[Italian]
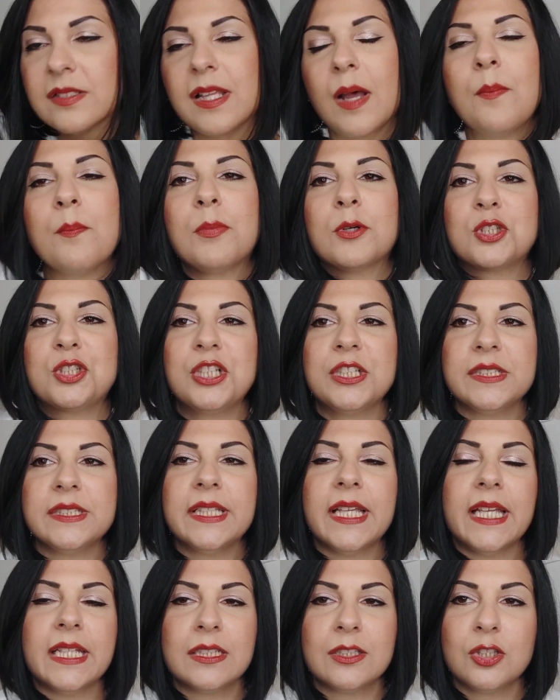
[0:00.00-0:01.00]
sta un po'
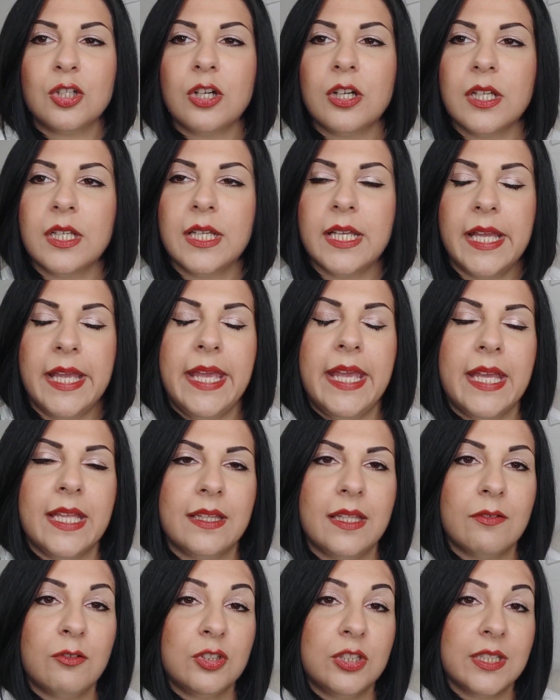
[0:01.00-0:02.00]
scendendo
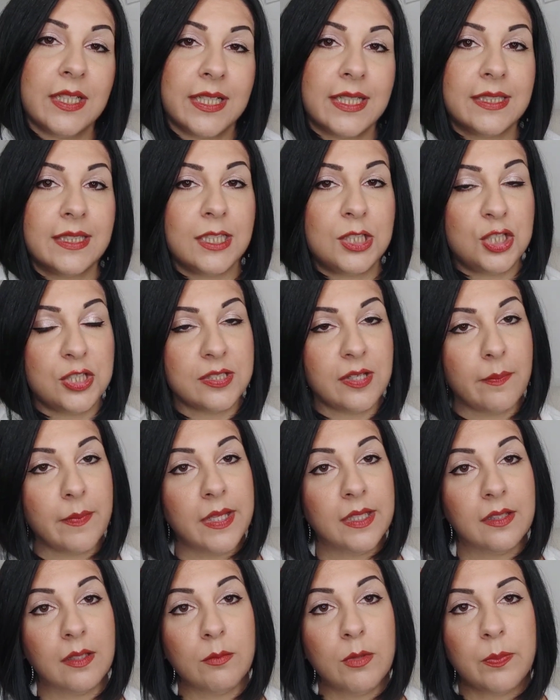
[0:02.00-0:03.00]
e devo dire che
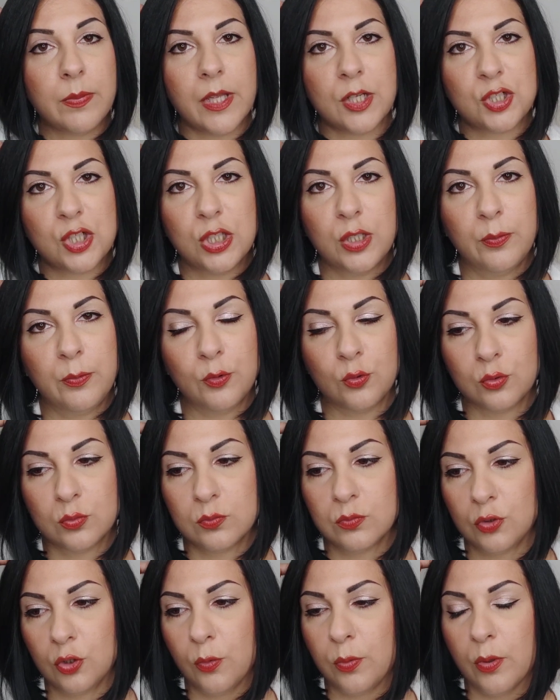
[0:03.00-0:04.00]
decisamente mi piace di più
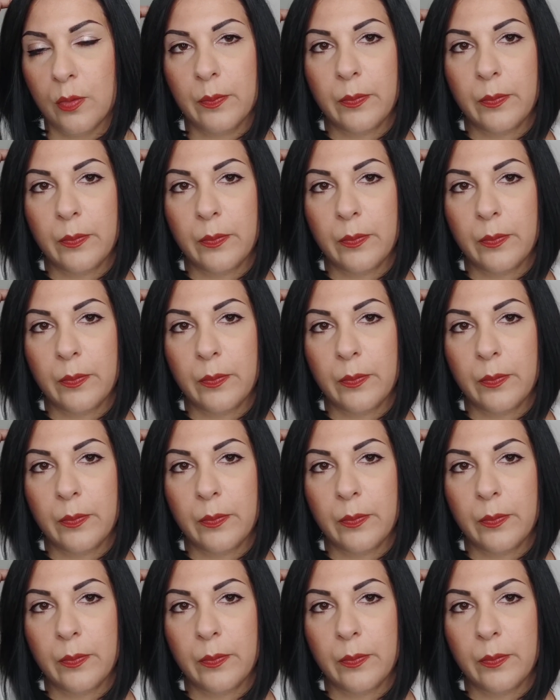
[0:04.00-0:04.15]
dopo